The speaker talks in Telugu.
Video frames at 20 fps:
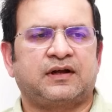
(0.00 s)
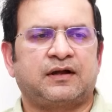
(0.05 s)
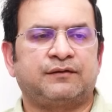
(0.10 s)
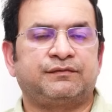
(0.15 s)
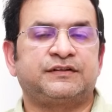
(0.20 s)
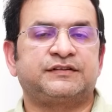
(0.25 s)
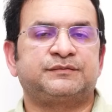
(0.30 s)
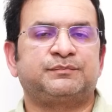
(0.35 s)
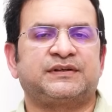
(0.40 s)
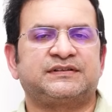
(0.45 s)

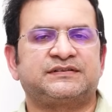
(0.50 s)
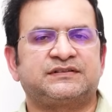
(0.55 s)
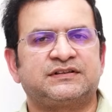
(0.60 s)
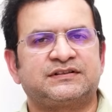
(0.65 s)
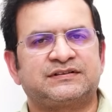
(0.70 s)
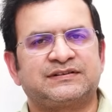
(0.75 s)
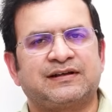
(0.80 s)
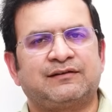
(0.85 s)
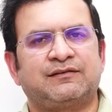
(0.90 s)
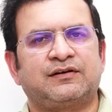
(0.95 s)
కాఫీ
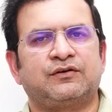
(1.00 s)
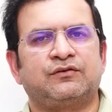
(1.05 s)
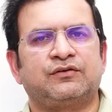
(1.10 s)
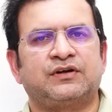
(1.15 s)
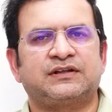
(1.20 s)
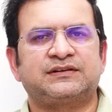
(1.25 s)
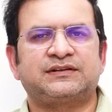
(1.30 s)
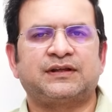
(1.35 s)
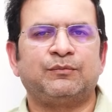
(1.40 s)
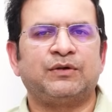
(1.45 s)
స్పెషలిస్ట్లు ఎవరైనా
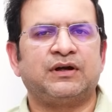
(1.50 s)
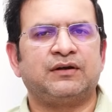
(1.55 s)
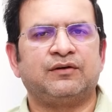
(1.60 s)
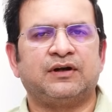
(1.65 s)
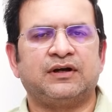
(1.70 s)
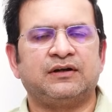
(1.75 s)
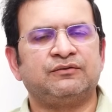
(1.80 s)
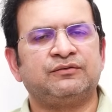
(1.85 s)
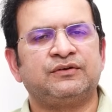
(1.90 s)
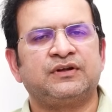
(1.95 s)
ఉంటే తమిళ
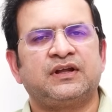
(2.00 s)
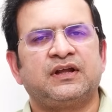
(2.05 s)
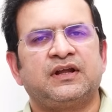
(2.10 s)
వాళ్ళు